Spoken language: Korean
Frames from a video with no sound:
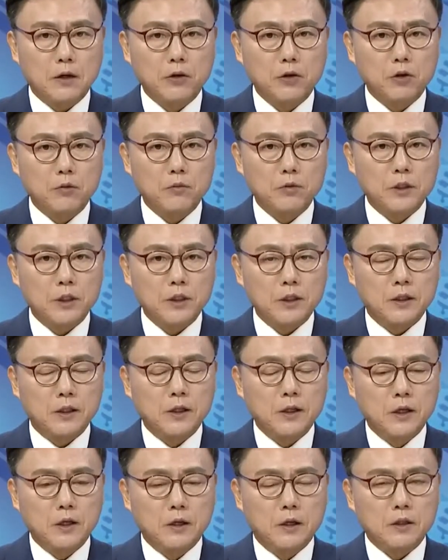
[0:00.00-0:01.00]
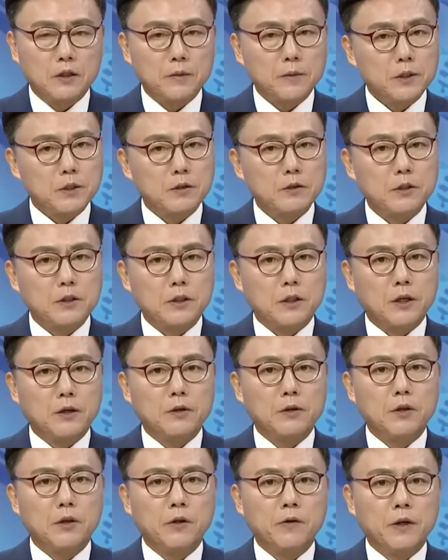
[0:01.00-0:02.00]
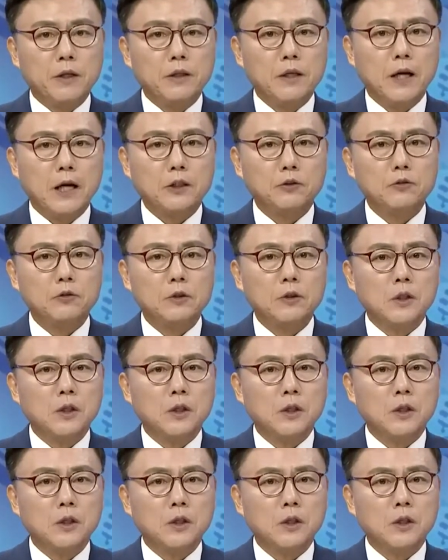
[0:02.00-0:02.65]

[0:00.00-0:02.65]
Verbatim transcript: 허용 문제는 어쩌면 정치 개혁을 위한 아주